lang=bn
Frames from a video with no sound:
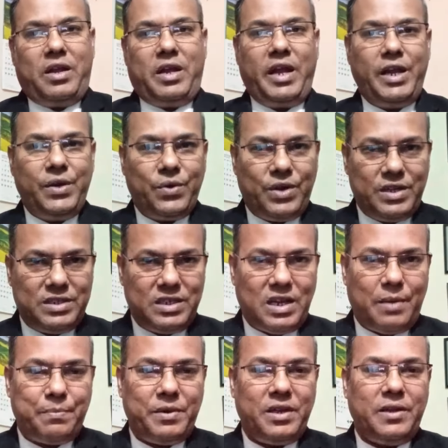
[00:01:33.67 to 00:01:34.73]
এই নয় যে
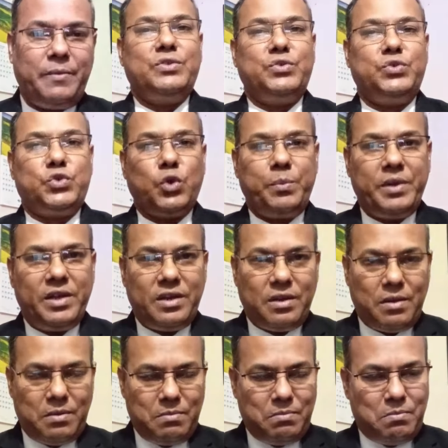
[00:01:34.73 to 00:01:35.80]
আপনি জমির
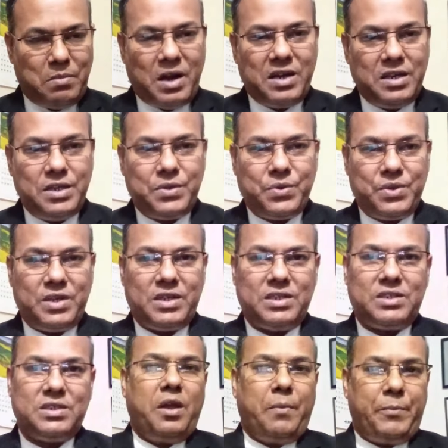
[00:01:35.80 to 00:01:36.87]
মালিক হয়ে
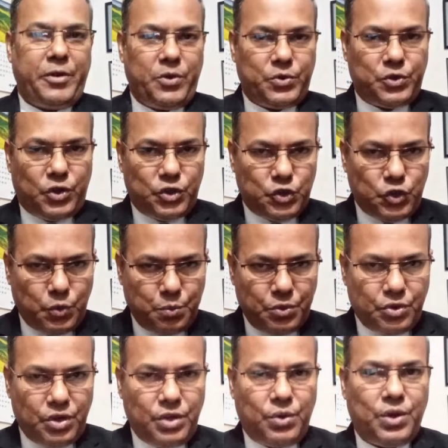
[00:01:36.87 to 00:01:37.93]
গেছেন প্রিয় দর্শক
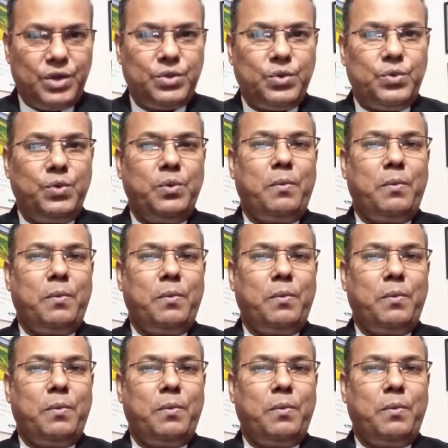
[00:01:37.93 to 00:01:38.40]
মণ্ডলী হয়তো